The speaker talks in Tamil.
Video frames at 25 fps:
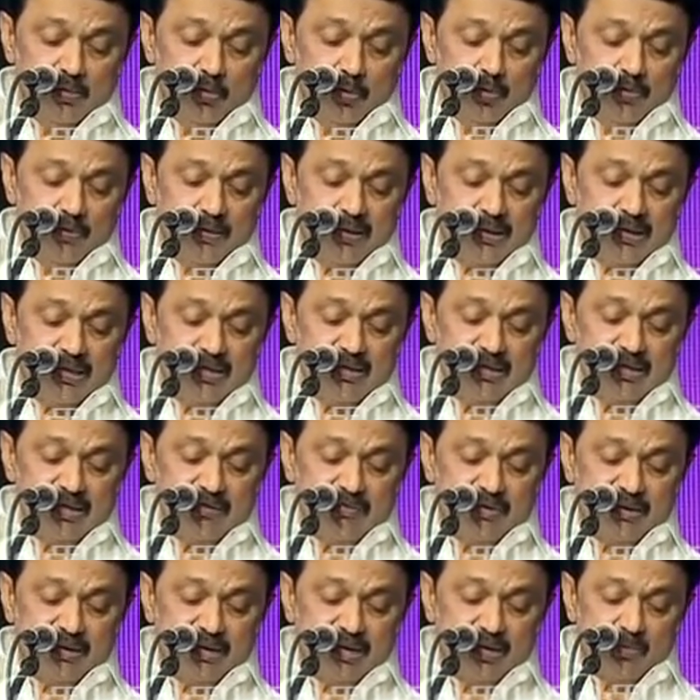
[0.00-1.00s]
உருவாக்க
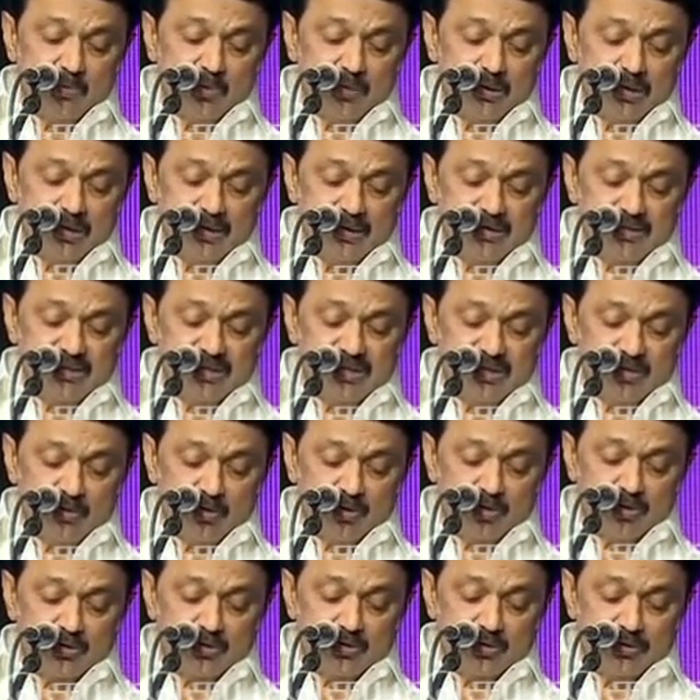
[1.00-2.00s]
நிறுவனங்களை முதலீடு செய்யும்
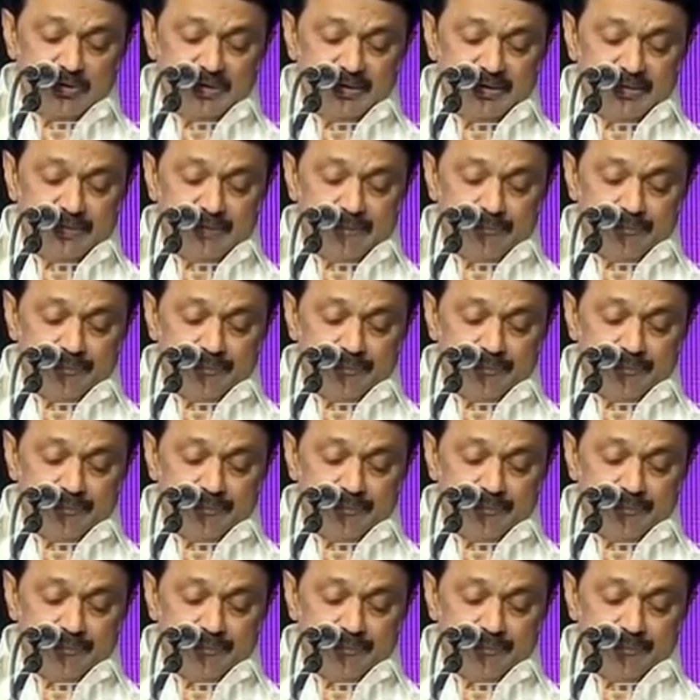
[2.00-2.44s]
நோக்கத்தோடு